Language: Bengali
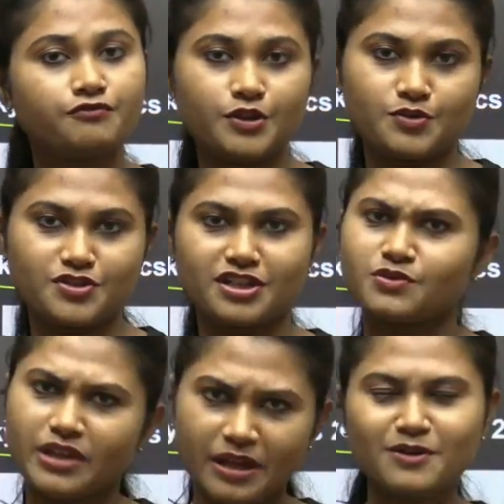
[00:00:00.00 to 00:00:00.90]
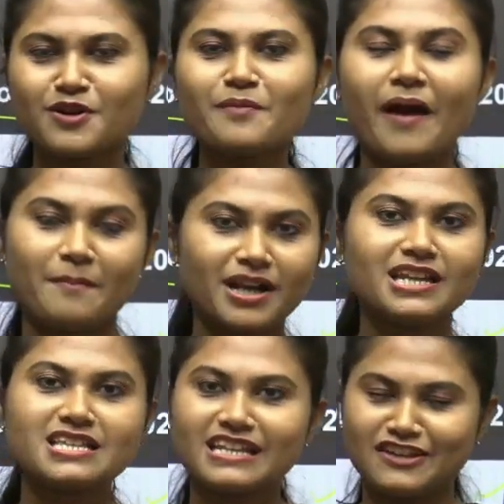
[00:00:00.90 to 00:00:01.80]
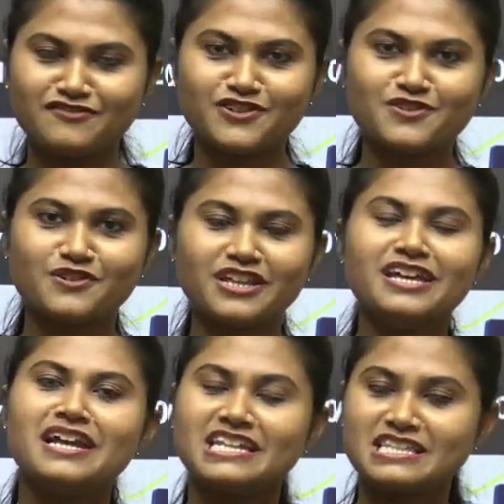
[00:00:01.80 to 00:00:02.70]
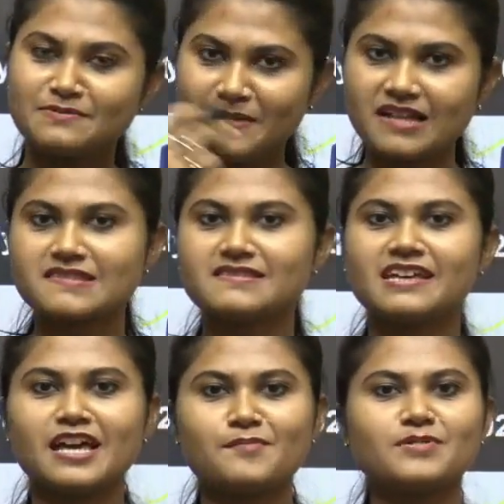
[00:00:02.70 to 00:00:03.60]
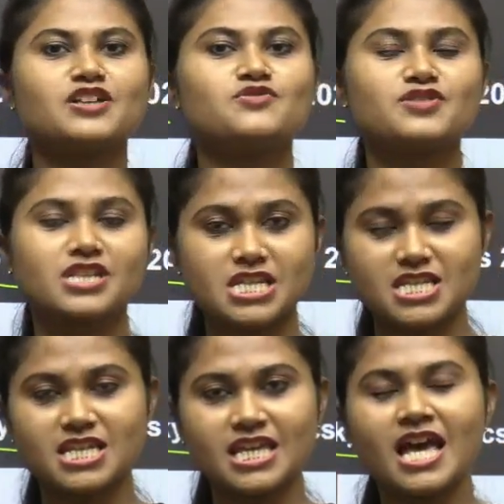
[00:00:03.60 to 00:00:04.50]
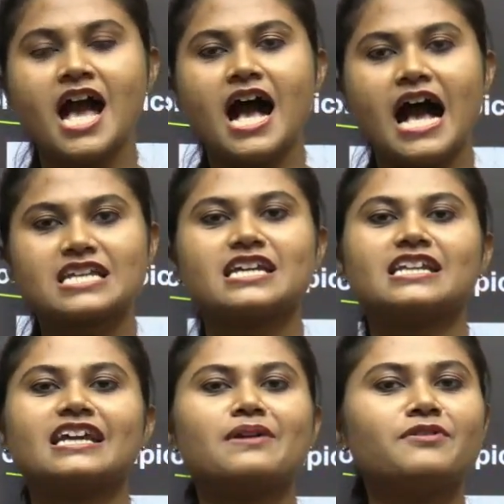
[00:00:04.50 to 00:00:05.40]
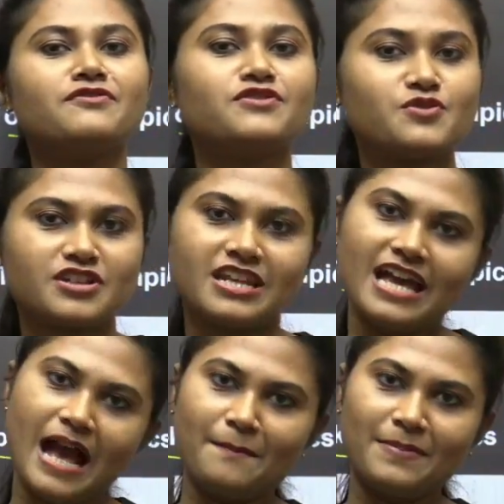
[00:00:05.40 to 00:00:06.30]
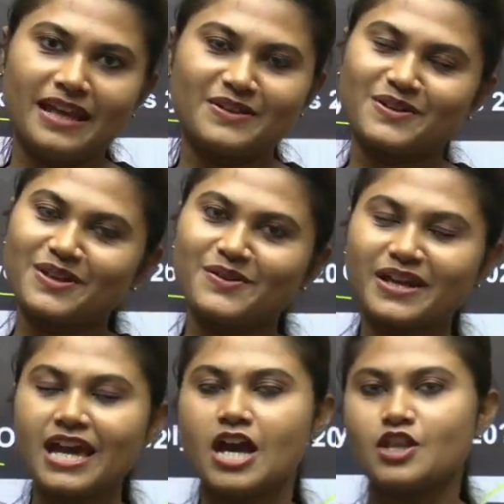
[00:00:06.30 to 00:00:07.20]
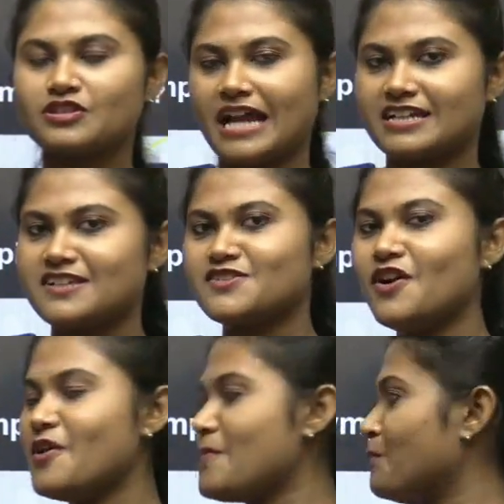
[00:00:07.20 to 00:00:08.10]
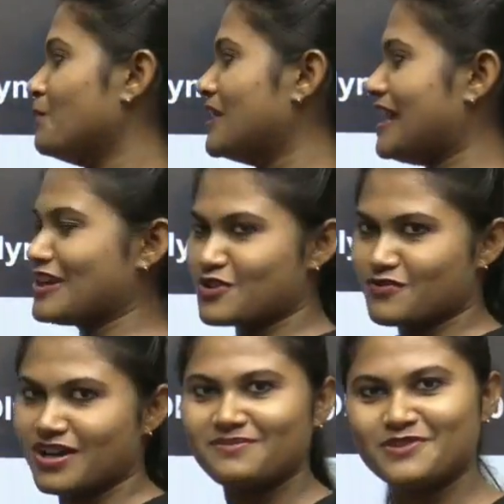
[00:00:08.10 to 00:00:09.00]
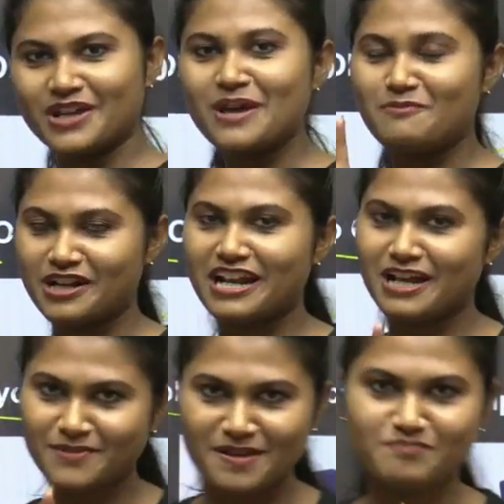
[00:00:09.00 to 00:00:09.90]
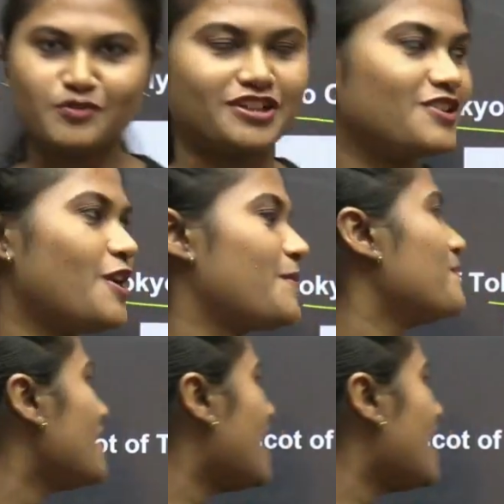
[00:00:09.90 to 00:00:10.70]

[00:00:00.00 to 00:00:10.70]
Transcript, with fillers: ফিউচার তো এরকম আমরা নিজের লাইফেও করি নিজের পাস থেকে আমরা কিছু জিনিস শিখি আর সেটাকে আমরা ফিউচারে অ্যাপ্লাই করি ওকে তো দ্যাট ইজ ইউর মিরাইটোমা ওকে মনে রাখবে ইম্পর্টেন্ট হবে